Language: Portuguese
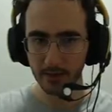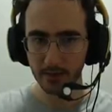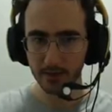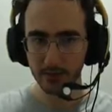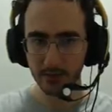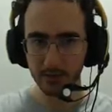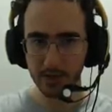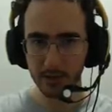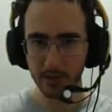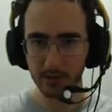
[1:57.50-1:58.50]
Tá vendo os
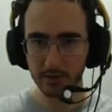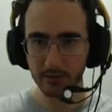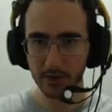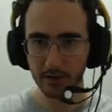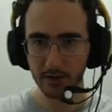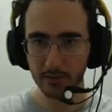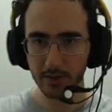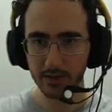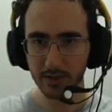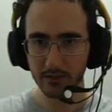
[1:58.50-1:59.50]
inimigos que vieram ali
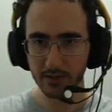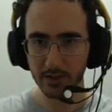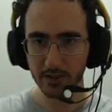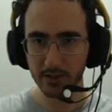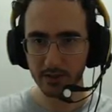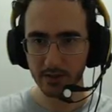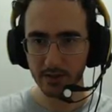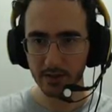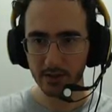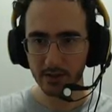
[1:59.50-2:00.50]
perseguindo a gente? Já